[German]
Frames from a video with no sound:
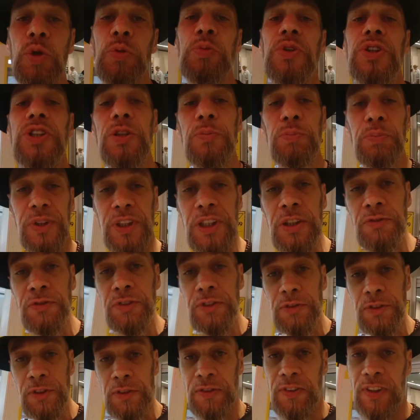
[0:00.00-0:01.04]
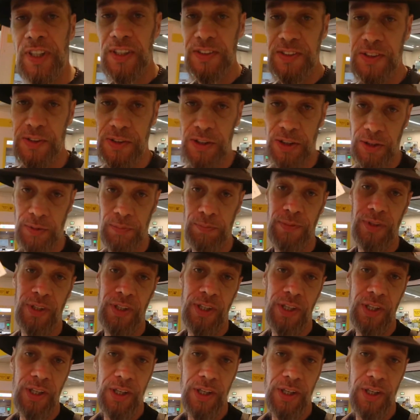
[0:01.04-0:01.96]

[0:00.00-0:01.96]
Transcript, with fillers: wo wir die Briefe verfasst haben,